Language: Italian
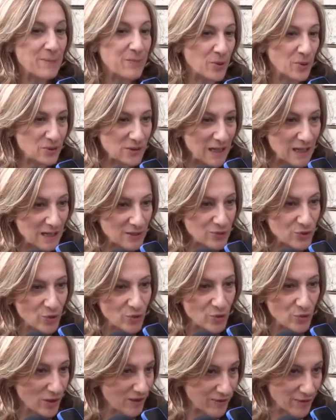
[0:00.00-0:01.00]
portato
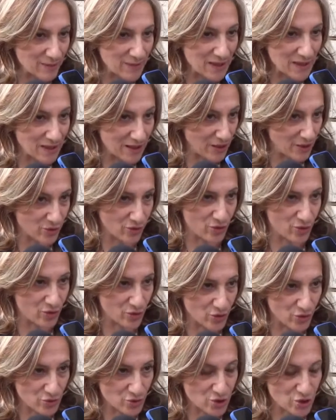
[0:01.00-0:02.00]
in una famiglia che non
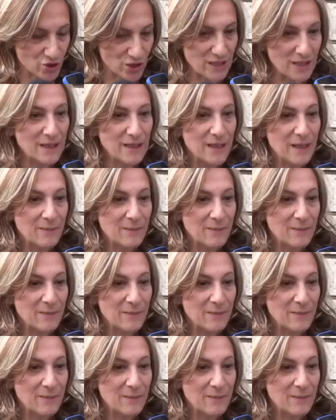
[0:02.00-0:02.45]
conosce,